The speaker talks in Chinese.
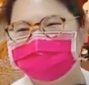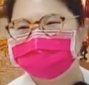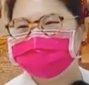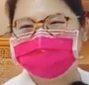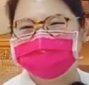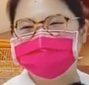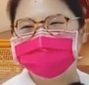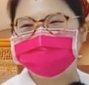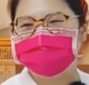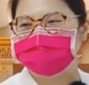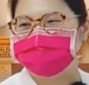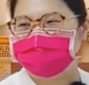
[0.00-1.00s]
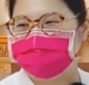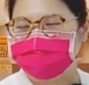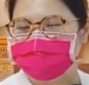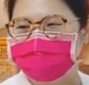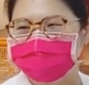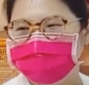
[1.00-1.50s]
当有时间会晓，伊就
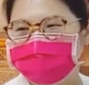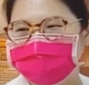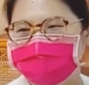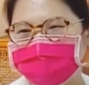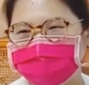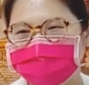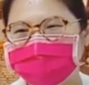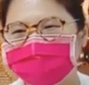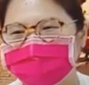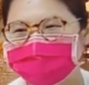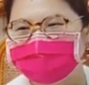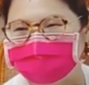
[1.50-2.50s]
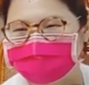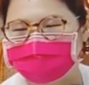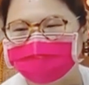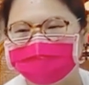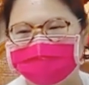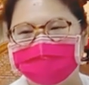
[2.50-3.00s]
会晓唱啊。安尼你了解
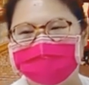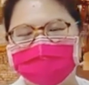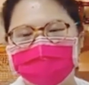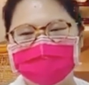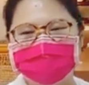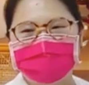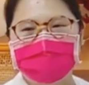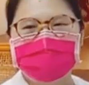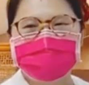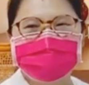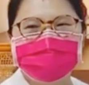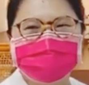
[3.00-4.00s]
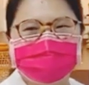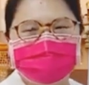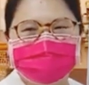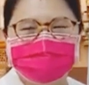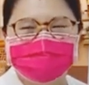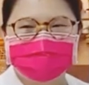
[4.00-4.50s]
较自然的，你有要较
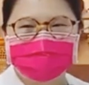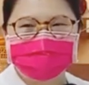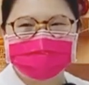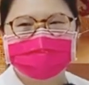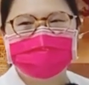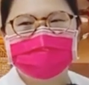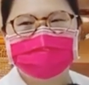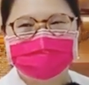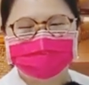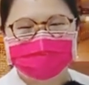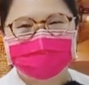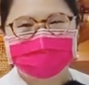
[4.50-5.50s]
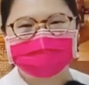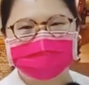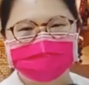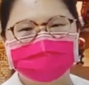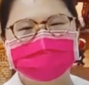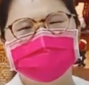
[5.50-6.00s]
自然的无？听
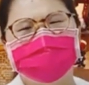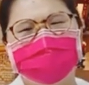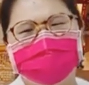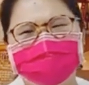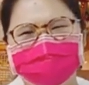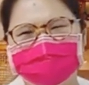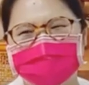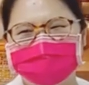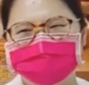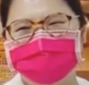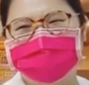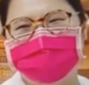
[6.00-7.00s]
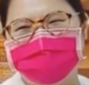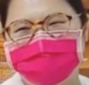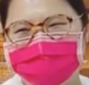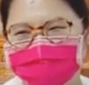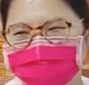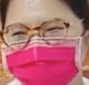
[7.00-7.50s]
得出来无？
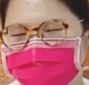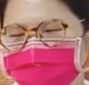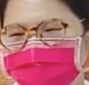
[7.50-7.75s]
对无自